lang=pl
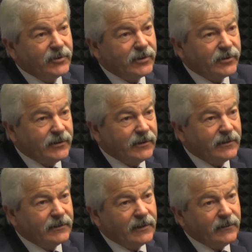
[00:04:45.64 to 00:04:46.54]
myślę, że
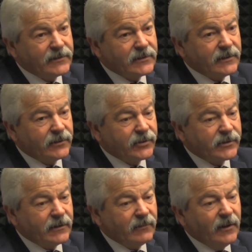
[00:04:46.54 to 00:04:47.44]
nie. Ta inwestycja inwestycja
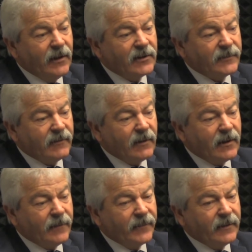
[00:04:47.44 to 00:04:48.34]
troszeczkę nam
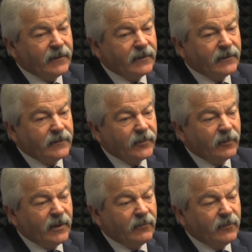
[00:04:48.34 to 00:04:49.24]
sprawiała y,
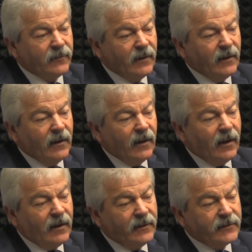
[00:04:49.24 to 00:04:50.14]
problemów,
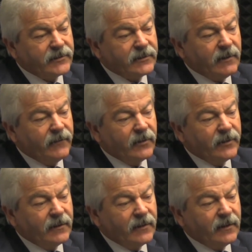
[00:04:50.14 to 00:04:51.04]
ale została
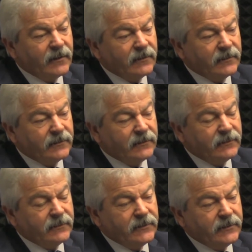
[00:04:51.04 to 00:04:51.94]
wykonana
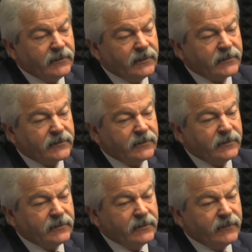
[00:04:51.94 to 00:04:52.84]
y, i jest
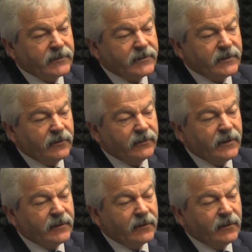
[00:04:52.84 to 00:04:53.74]
y, inwestycja
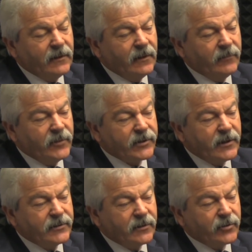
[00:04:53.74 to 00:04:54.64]
oddana.
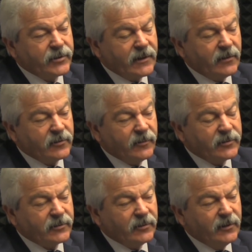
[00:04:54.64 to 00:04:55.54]
Mieszkańcy korzystają z
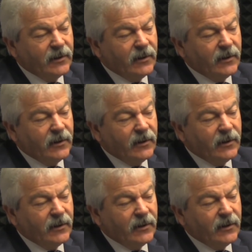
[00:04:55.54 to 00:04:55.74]
mostu.